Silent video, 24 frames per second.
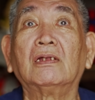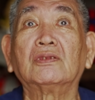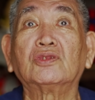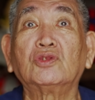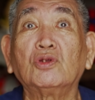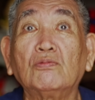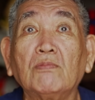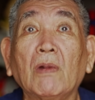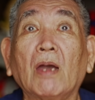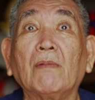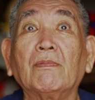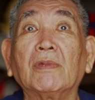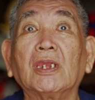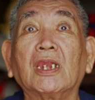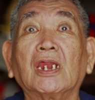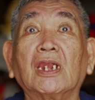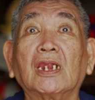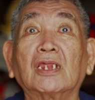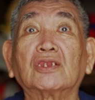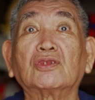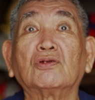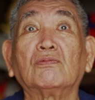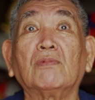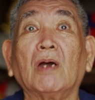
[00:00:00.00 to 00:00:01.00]
Dumami na
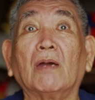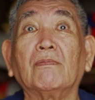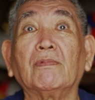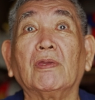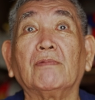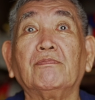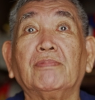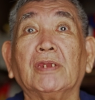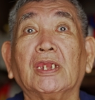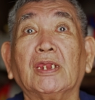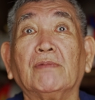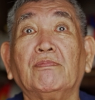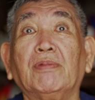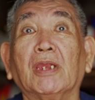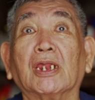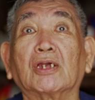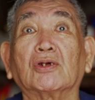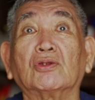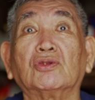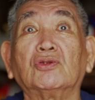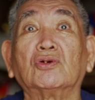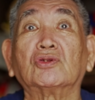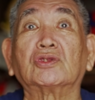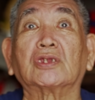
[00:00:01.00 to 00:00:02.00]
ng dumami ang binibili
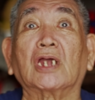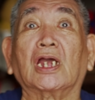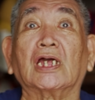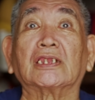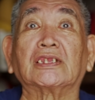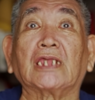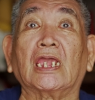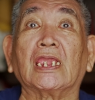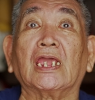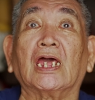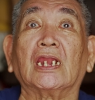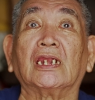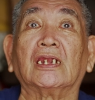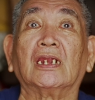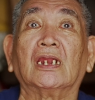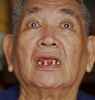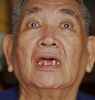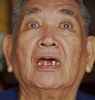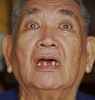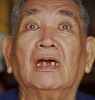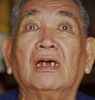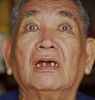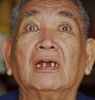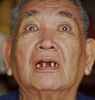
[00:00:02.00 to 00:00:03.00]
ko doon sa katayan.
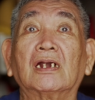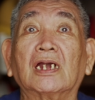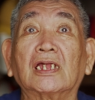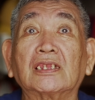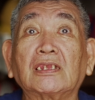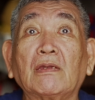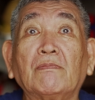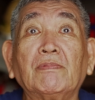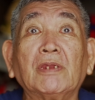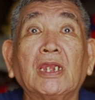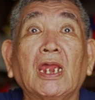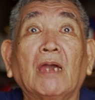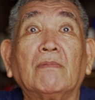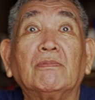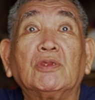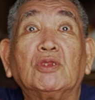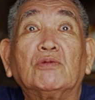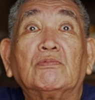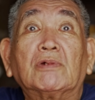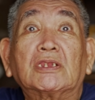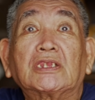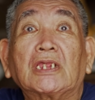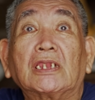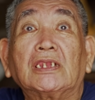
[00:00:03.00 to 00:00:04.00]
Katabi namin
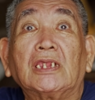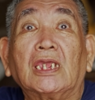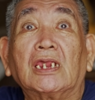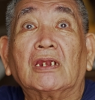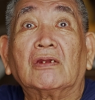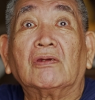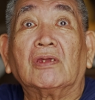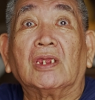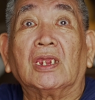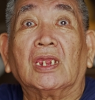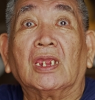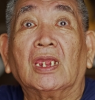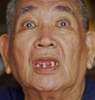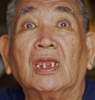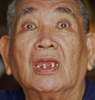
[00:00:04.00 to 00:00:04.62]
yung matadero eh.